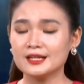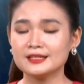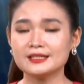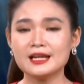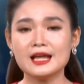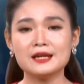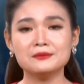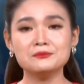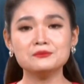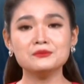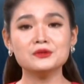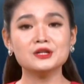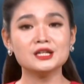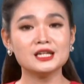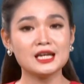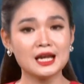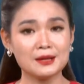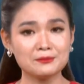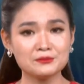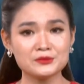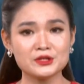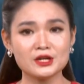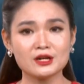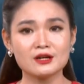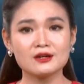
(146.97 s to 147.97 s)
đến mười
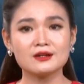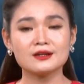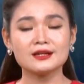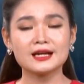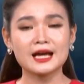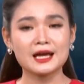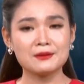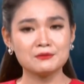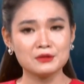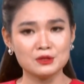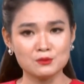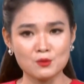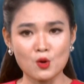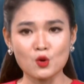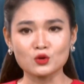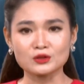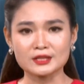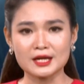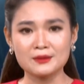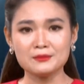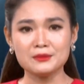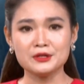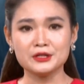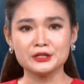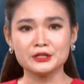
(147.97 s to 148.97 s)
lăm giờ ngày mười một
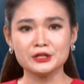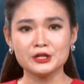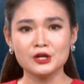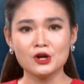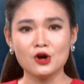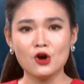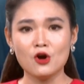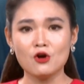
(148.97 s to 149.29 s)
tháng mười,